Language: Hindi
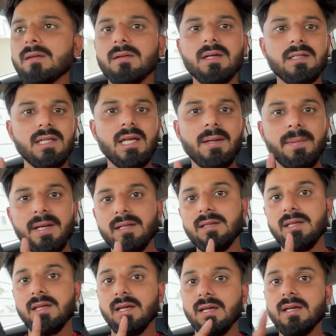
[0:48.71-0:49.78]
कटेरा भाई ने तो
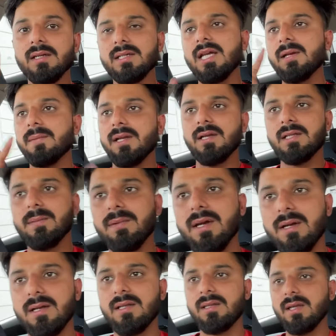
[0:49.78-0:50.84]
नहीं करनी कटहरे भाई ने तो हम घर तो
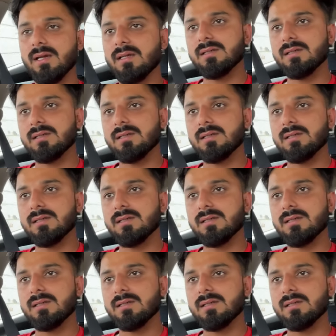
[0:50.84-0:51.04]
तो ने देखना